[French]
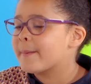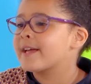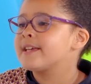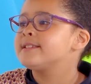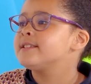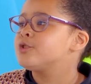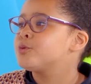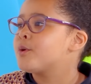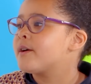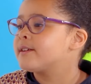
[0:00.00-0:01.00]
après si tu
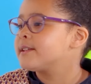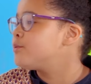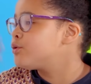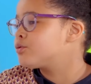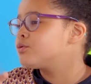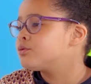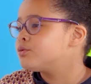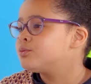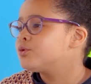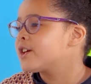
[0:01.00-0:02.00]
peux avoir des boutons
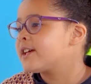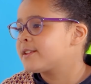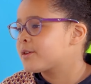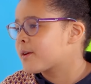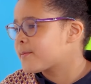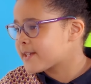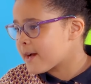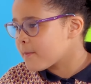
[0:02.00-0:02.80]
ou mourir, des trucs comme ça.